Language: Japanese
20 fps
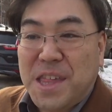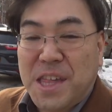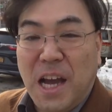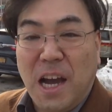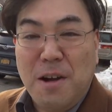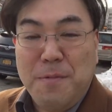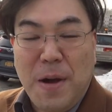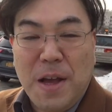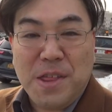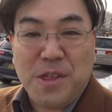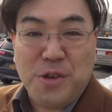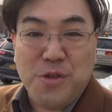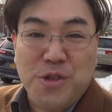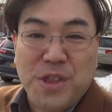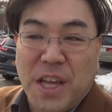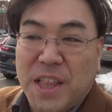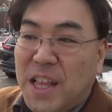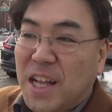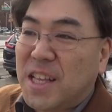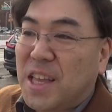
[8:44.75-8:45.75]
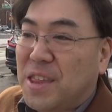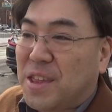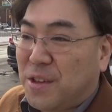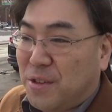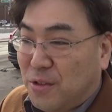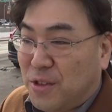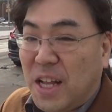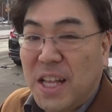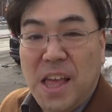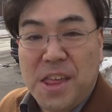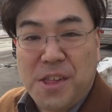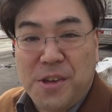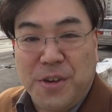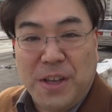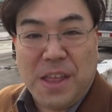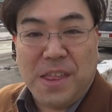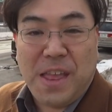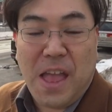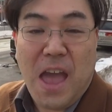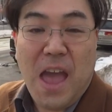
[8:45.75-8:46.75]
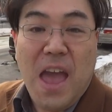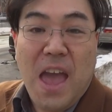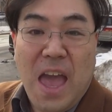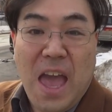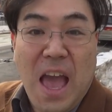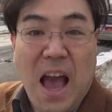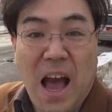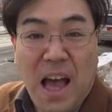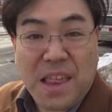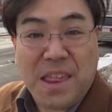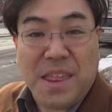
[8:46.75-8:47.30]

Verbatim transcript: 違う番地言っちゃったんですけど正しくはですね、えー、